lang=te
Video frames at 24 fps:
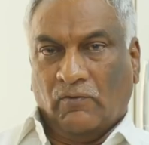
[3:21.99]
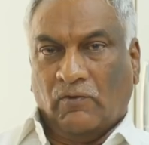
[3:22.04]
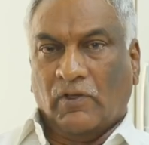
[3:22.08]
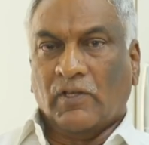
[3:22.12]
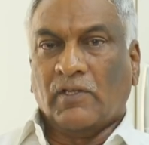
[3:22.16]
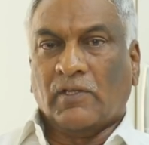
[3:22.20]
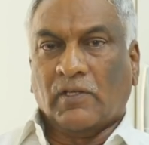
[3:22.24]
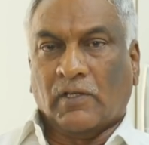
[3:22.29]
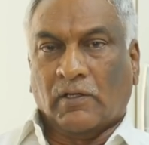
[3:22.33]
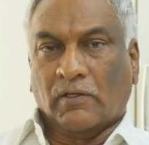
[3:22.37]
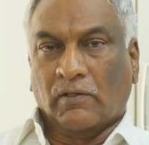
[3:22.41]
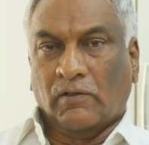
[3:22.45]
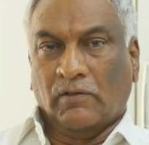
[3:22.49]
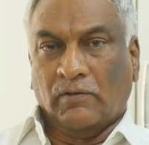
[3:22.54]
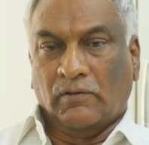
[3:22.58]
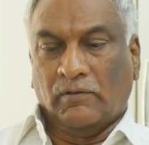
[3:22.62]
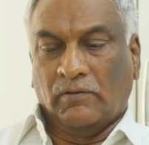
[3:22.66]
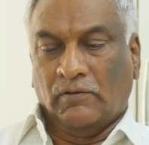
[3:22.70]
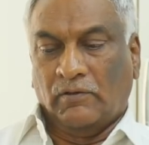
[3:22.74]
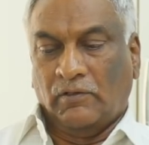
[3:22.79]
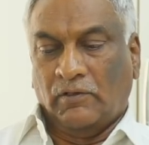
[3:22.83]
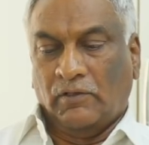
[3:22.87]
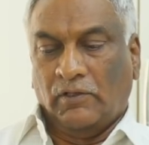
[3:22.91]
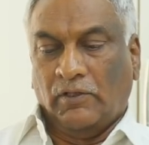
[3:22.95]
వైజాగ్లో
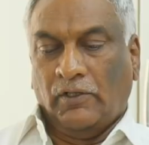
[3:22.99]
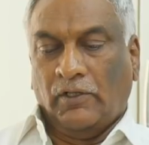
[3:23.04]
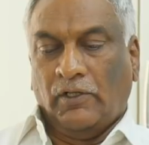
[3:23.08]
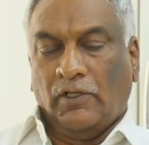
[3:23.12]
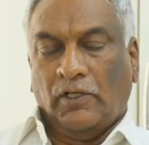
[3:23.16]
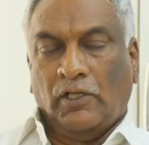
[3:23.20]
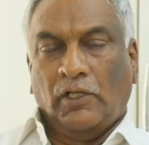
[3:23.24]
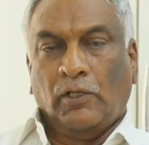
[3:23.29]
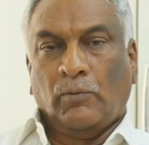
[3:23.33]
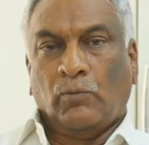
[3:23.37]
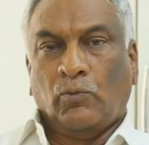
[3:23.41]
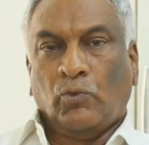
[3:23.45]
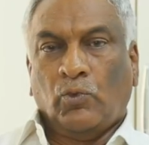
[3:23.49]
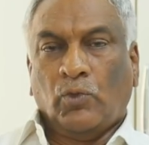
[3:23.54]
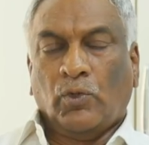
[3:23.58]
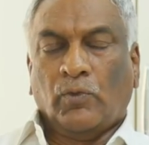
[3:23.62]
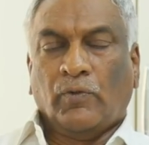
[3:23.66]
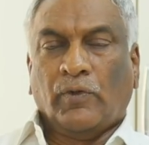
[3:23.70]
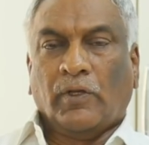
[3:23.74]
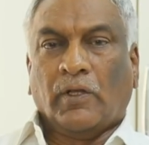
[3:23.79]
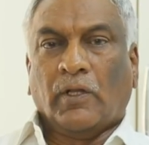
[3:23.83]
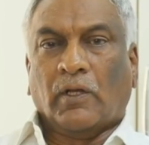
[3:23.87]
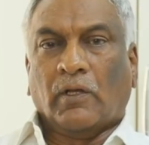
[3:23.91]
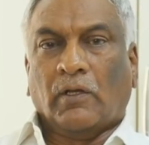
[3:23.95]
ఈ మూడు
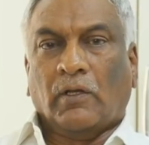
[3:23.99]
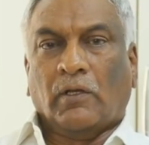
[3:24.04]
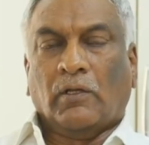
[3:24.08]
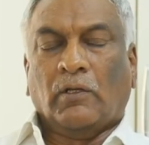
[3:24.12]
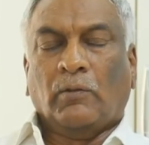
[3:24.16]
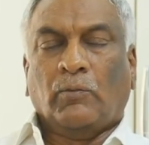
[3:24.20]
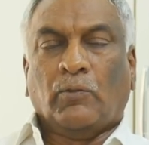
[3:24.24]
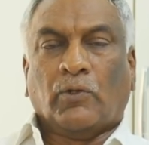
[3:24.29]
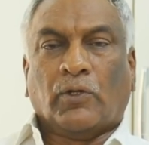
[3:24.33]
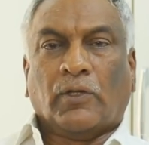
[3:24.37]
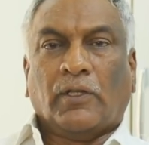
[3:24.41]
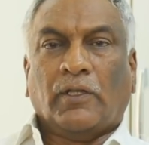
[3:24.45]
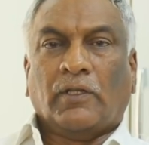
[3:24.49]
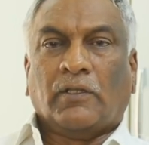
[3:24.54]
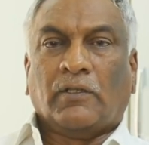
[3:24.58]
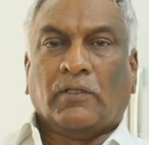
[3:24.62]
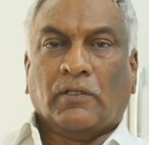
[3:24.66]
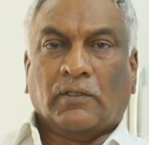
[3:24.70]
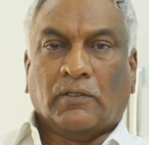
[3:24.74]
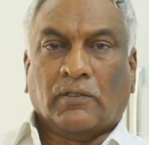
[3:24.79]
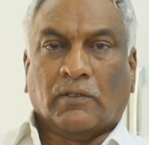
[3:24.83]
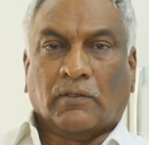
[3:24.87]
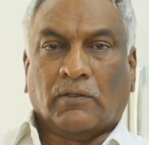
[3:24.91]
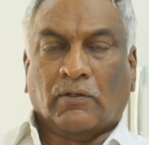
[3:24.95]
విగ్రహాలు మొన్న
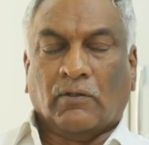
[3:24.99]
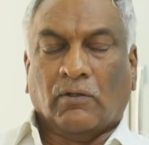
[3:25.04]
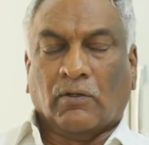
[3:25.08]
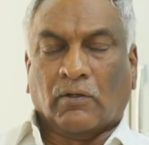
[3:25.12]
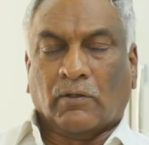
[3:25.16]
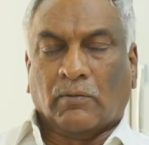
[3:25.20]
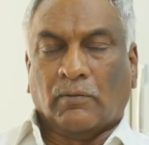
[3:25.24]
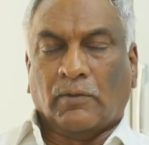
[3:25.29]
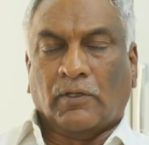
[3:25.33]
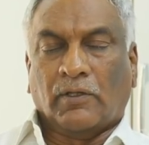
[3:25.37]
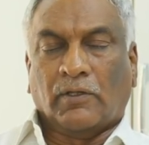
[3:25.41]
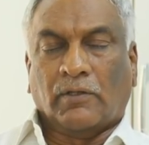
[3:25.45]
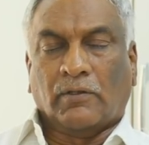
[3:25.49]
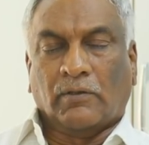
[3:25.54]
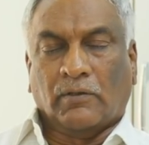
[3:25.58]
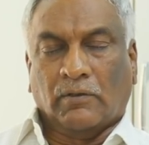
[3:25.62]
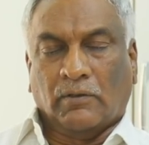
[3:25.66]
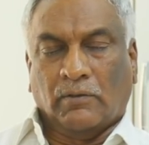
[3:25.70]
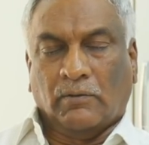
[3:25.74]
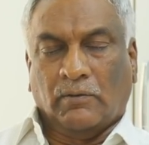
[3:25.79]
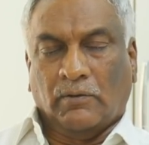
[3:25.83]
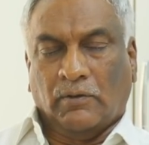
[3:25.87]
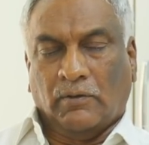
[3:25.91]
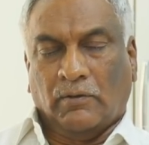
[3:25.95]
ఎత్తేసారు గవర్నమెంట్
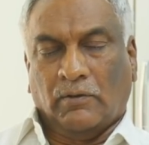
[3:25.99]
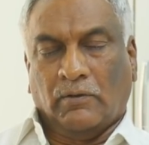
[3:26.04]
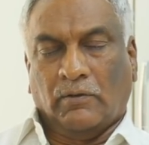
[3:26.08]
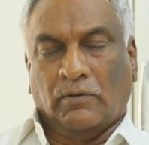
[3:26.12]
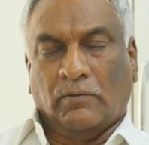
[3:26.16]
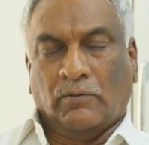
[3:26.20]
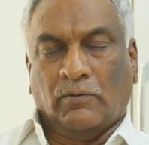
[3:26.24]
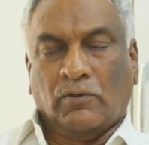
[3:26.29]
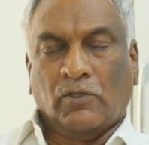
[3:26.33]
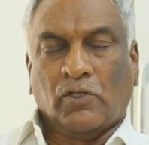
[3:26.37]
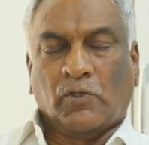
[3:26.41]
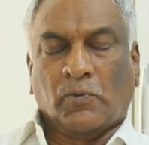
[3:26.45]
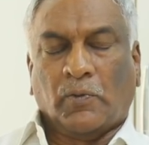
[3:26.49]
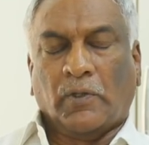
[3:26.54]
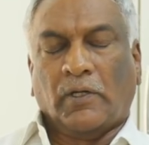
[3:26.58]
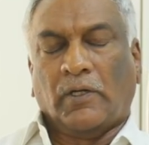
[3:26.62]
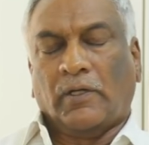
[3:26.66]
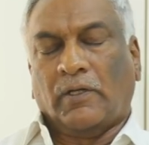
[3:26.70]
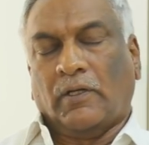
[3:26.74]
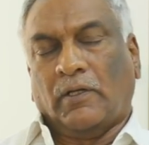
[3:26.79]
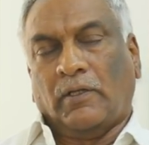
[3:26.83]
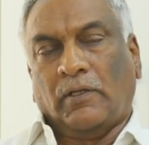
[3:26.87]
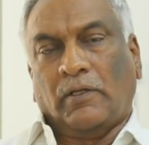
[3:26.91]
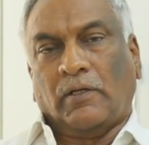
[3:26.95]

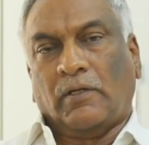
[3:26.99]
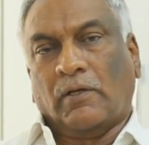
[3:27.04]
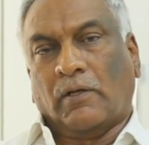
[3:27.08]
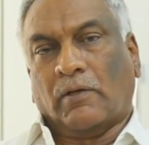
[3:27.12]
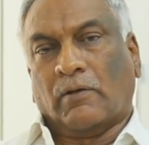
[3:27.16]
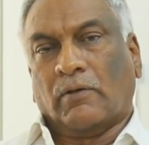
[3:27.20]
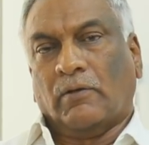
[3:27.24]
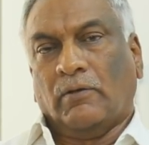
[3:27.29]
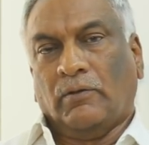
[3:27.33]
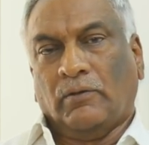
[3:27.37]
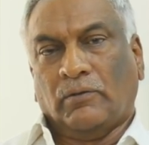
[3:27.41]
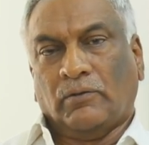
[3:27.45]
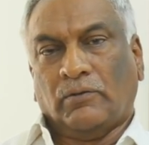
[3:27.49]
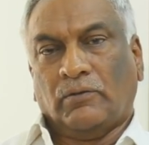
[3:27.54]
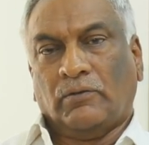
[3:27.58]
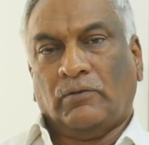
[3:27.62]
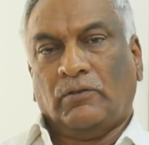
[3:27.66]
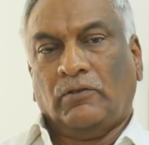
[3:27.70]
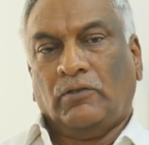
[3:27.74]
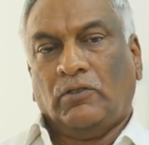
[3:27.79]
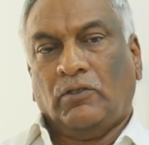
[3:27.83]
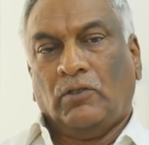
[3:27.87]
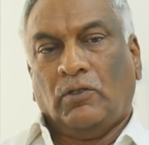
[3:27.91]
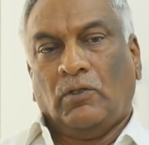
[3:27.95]
మున్సిపాలిటీ అధికారులు
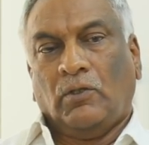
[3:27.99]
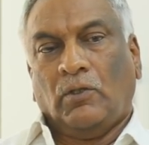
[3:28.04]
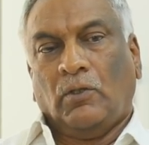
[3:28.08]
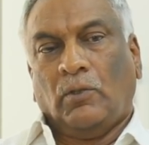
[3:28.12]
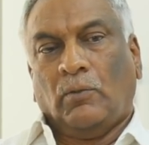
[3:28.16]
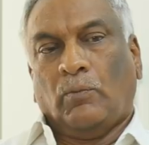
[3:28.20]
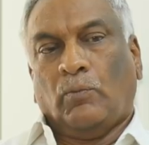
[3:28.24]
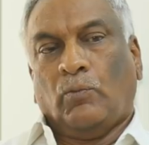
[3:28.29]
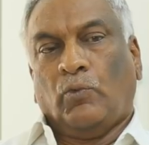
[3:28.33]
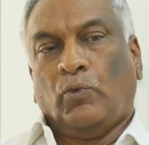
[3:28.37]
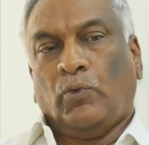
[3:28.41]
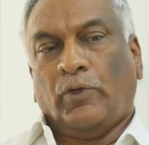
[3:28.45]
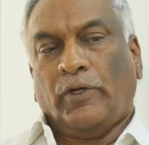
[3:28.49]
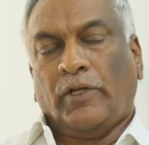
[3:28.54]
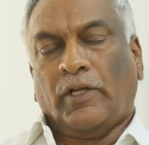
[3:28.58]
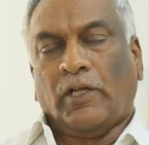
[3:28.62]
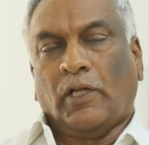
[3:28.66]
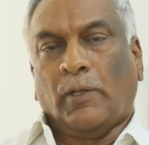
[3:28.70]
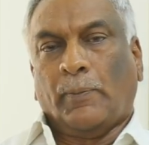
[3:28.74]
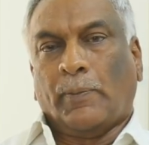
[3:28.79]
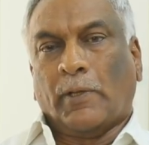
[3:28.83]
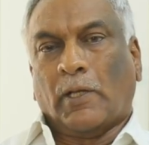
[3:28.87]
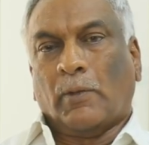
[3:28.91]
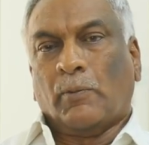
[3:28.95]

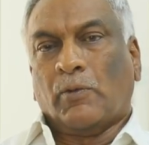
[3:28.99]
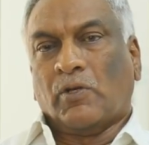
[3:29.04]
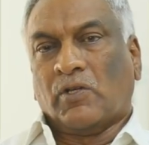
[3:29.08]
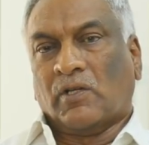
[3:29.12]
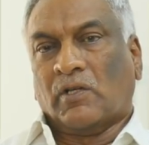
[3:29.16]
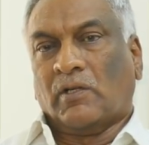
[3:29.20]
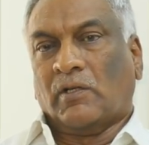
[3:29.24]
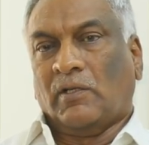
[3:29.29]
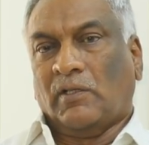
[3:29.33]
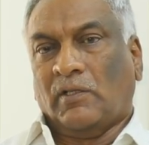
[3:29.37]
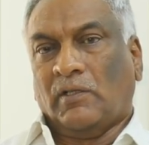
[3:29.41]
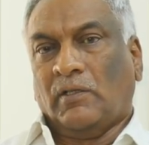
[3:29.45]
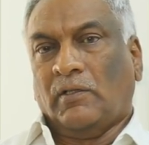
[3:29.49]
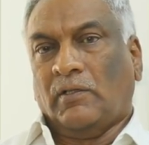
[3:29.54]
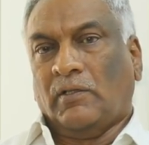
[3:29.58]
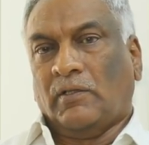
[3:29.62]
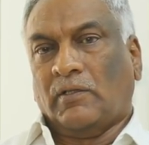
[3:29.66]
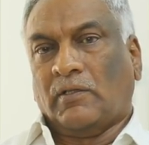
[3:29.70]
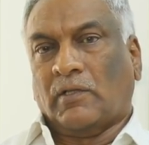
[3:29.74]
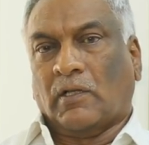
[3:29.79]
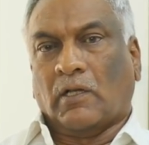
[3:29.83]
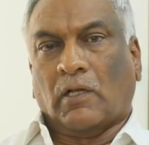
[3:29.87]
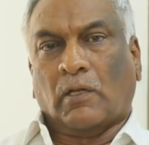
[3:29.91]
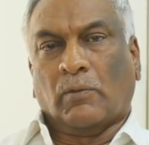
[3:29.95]
మూడిటికి పర్మిషన్ లేదని
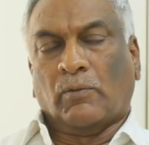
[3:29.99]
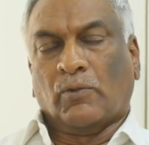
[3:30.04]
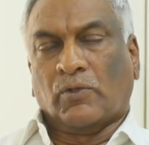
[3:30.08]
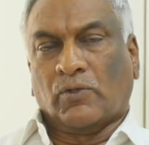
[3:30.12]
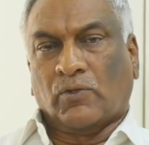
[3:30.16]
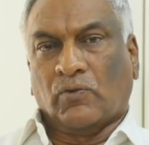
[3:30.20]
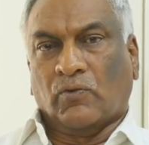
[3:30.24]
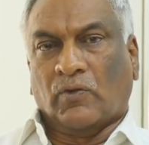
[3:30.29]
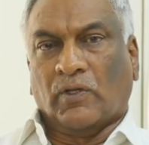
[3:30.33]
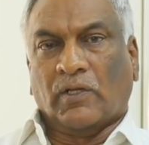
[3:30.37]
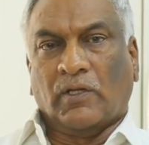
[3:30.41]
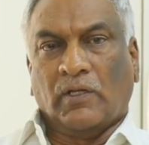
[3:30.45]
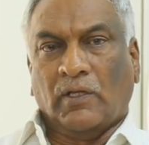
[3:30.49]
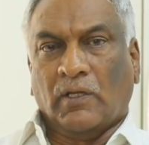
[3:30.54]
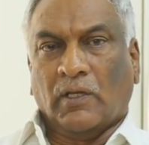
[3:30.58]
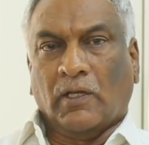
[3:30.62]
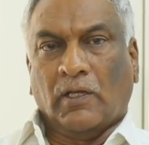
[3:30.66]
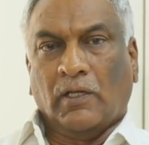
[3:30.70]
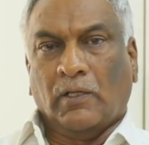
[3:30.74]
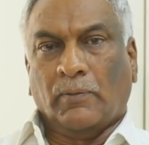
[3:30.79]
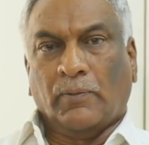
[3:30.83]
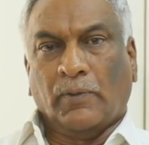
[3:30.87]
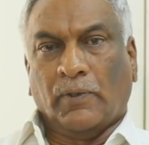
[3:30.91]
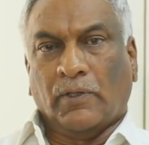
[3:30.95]
తీశారు ఆల్మోస్ట్ వన్ ఇయర్
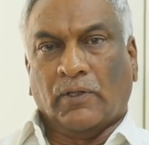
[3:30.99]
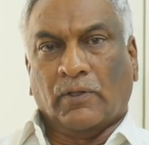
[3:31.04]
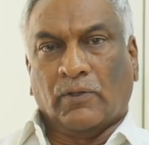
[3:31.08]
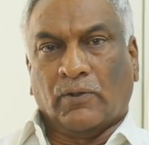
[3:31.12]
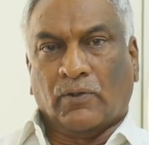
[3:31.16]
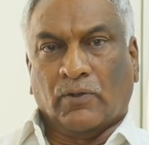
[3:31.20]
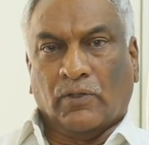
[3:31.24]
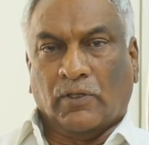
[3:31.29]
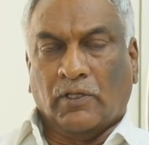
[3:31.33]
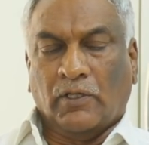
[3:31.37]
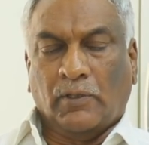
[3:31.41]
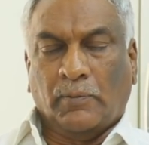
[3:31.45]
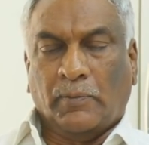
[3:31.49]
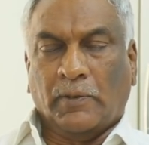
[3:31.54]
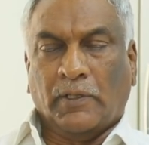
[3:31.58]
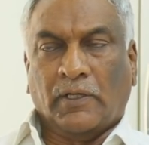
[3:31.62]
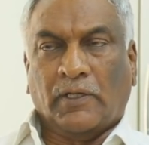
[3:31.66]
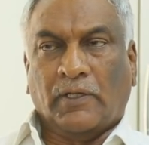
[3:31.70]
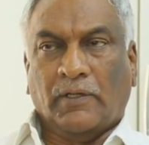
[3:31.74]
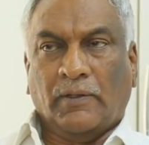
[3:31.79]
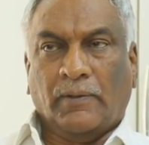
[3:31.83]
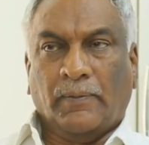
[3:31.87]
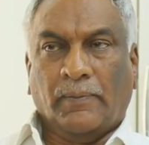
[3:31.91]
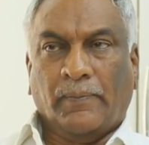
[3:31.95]
అయిపోయినట్టుంది అవి
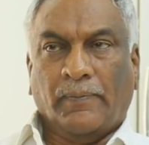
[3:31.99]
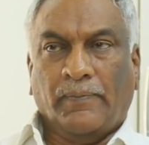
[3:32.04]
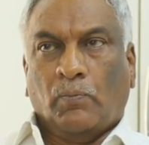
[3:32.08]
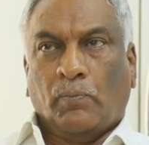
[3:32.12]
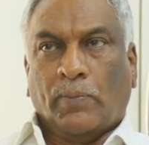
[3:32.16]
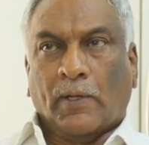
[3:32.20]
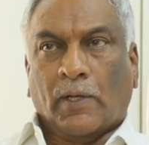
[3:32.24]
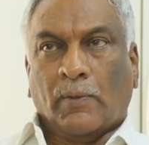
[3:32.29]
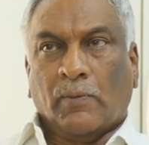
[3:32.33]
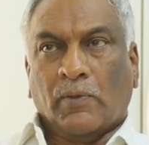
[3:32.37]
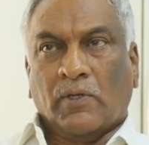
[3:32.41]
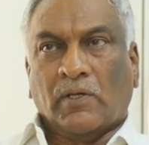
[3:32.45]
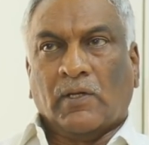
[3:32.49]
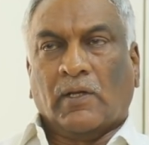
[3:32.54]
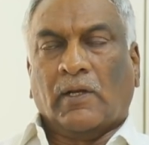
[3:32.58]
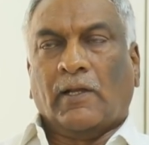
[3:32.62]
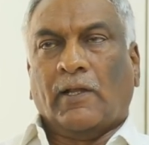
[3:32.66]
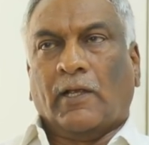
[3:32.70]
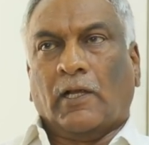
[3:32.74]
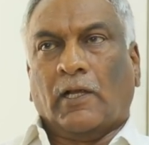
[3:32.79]
పెట్టి పర్మిషన్